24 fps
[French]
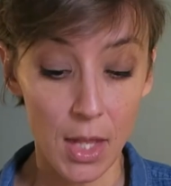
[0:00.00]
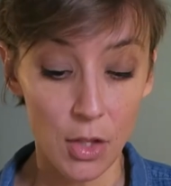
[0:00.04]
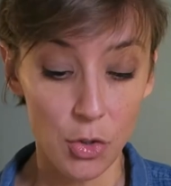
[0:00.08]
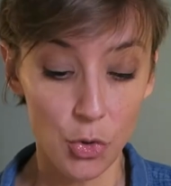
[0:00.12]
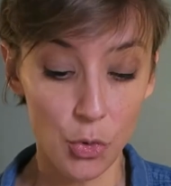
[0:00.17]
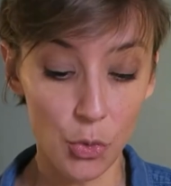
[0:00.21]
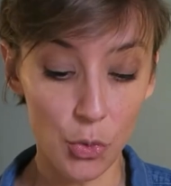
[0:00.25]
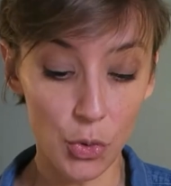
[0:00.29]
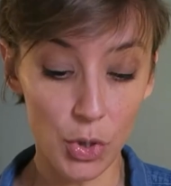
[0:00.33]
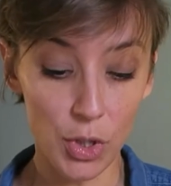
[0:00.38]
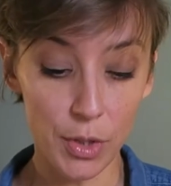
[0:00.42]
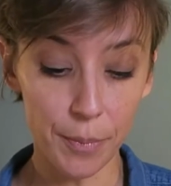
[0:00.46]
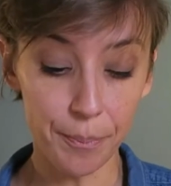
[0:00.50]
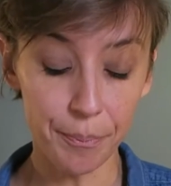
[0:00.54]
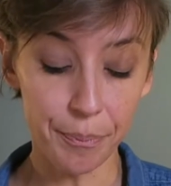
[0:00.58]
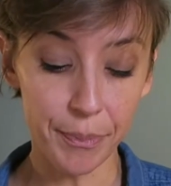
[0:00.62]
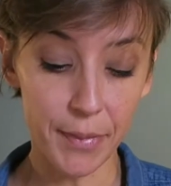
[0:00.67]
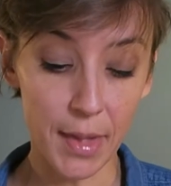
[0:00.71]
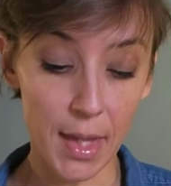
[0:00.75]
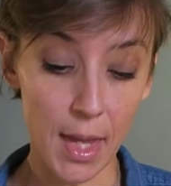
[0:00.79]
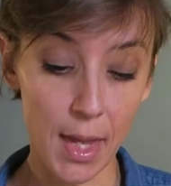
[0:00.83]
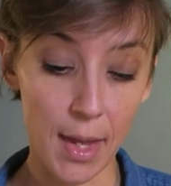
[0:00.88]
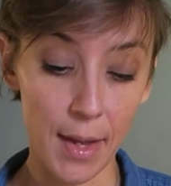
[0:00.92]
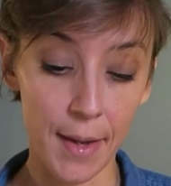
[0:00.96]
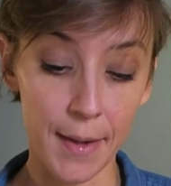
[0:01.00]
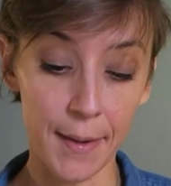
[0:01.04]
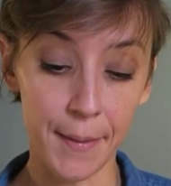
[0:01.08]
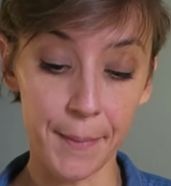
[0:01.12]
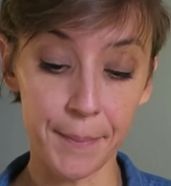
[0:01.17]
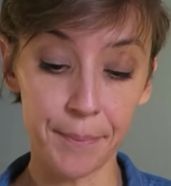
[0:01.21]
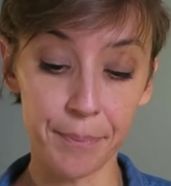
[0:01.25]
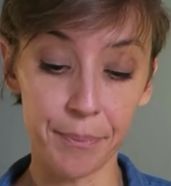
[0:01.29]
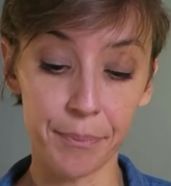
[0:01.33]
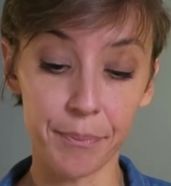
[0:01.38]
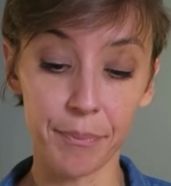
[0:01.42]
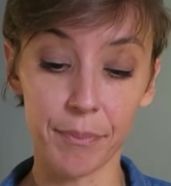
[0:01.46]
Donc il
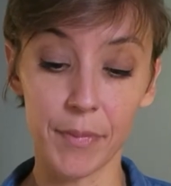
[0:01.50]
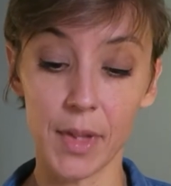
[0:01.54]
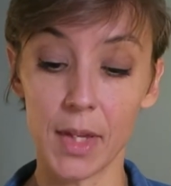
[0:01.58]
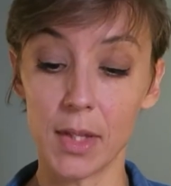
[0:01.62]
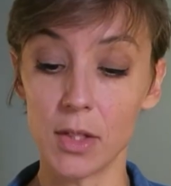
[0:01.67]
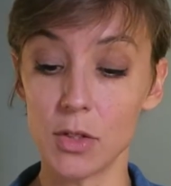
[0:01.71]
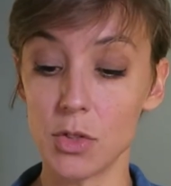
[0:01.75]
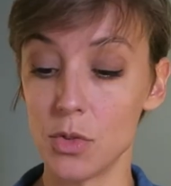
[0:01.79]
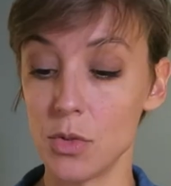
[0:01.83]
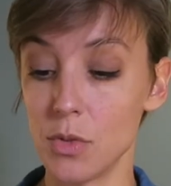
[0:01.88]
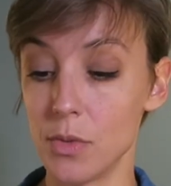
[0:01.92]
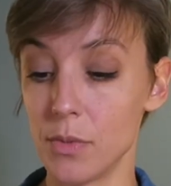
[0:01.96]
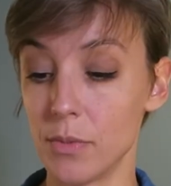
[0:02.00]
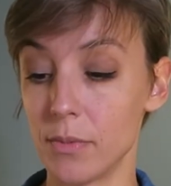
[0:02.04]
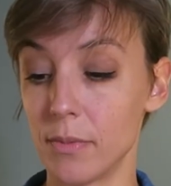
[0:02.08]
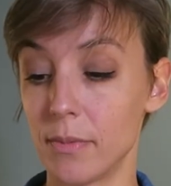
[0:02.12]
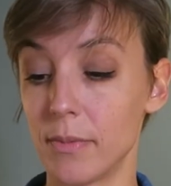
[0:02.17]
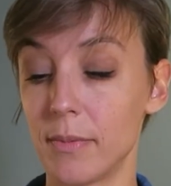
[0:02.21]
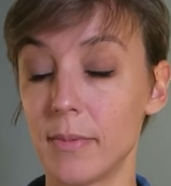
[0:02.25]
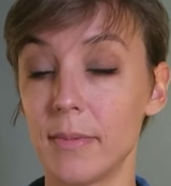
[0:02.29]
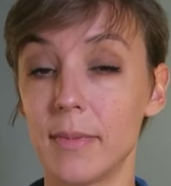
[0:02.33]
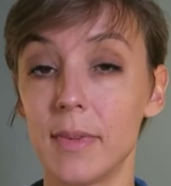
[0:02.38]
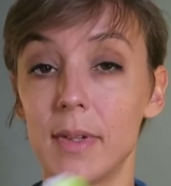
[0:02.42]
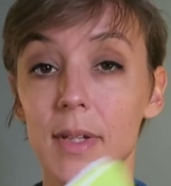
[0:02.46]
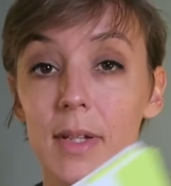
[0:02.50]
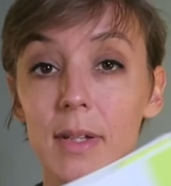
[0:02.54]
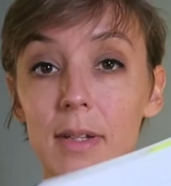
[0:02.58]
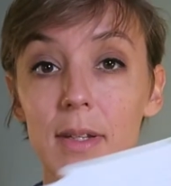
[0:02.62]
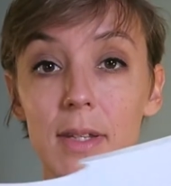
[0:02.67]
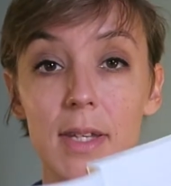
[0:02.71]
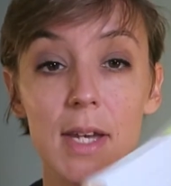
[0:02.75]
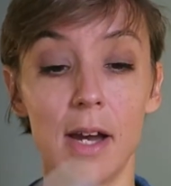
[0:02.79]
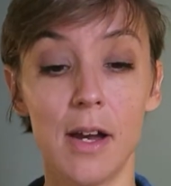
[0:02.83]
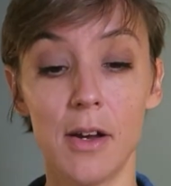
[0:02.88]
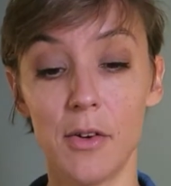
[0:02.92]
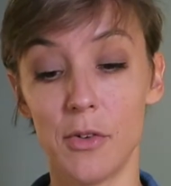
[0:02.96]
euh,
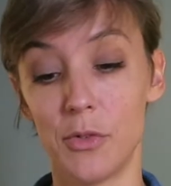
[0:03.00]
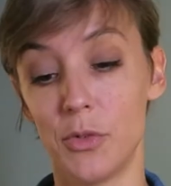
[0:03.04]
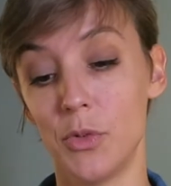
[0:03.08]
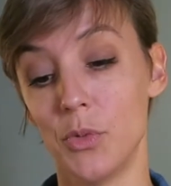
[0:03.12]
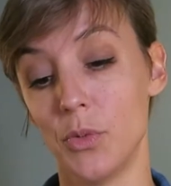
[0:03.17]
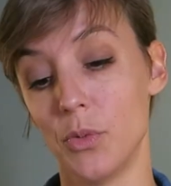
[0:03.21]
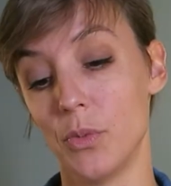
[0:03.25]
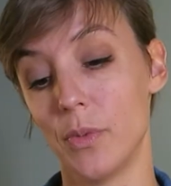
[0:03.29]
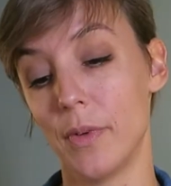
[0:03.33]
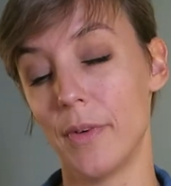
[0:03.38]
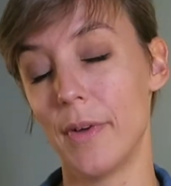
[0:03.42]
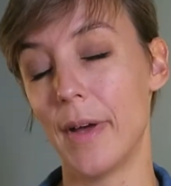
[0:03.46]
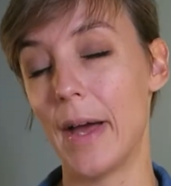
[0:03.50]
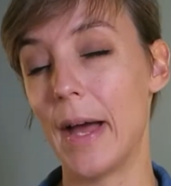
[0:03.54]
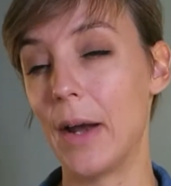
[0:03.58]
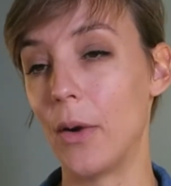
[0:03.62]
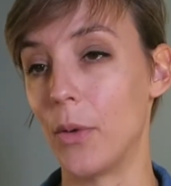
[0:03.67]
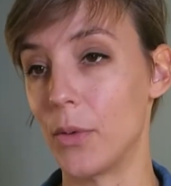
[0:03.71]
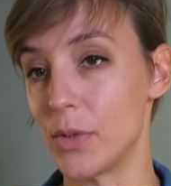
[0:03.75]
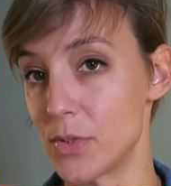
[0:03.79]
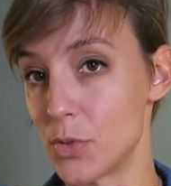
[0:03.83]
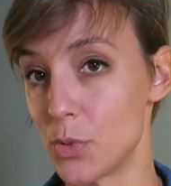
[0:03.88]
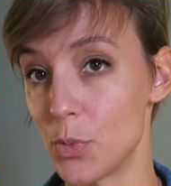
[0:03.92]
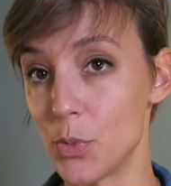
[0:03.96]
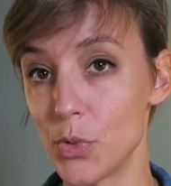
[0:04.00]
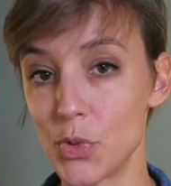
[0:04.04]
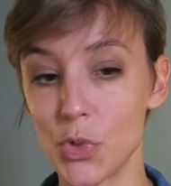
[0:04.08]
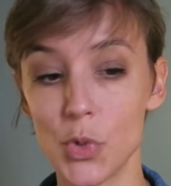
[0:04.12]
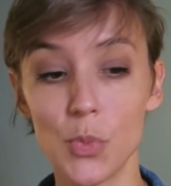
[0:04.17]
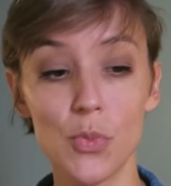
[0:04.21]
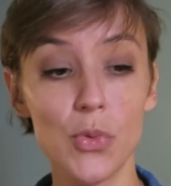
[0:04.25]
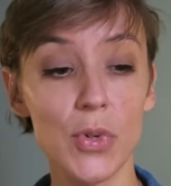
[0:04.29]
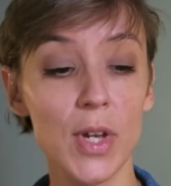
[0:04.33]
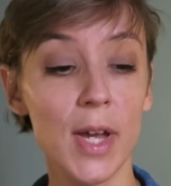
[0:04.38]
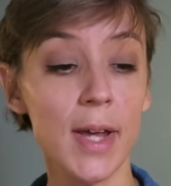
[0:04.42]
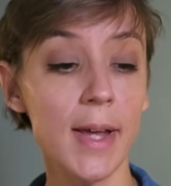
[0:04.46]
y a, alors, ce,
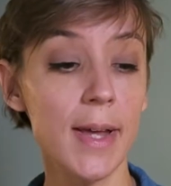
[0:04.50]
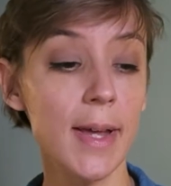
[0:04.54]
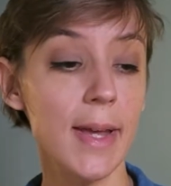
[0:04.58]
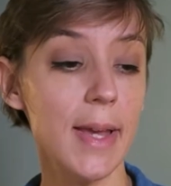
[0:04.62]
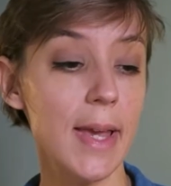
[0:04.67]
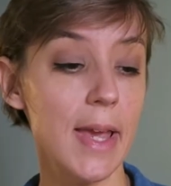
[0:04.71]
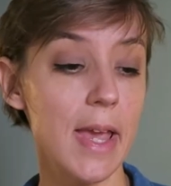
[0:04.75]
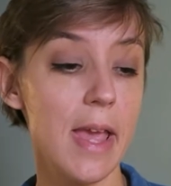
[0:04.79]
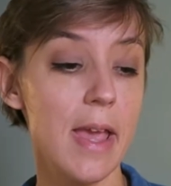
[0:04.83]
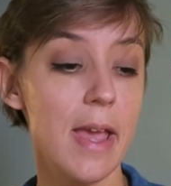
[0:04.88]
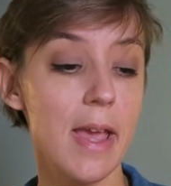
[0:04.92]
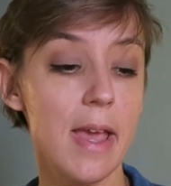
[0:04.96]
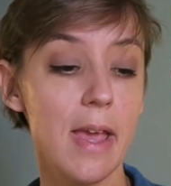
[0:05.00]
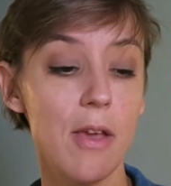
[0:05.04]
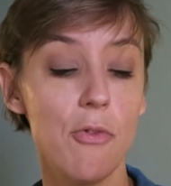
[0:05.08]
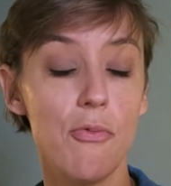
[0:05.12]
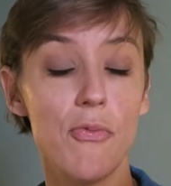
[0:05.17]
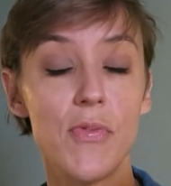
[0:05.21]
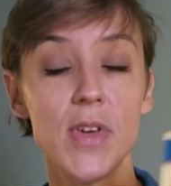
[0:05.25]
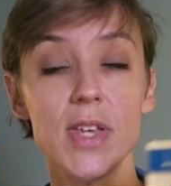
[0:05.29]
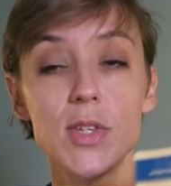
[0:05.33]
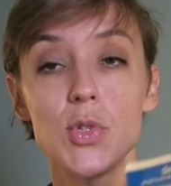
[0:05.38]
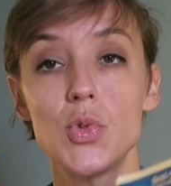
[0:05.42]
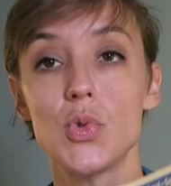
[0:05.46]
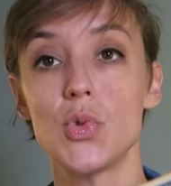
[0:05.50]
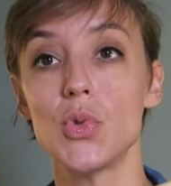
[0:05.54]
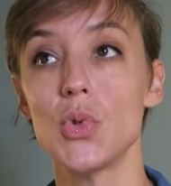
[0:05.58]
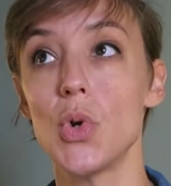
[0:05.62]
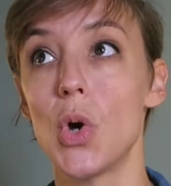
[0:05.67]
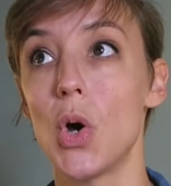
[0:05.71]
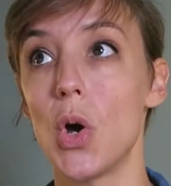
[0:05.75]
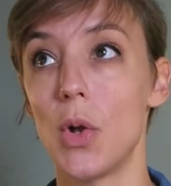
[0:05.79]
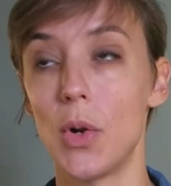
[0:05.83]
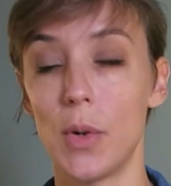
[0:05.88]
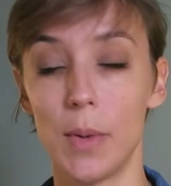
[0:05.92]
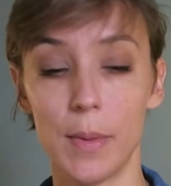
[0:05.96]
bouquin est, fait
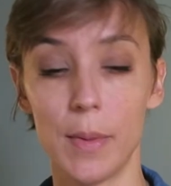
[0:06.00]
sur,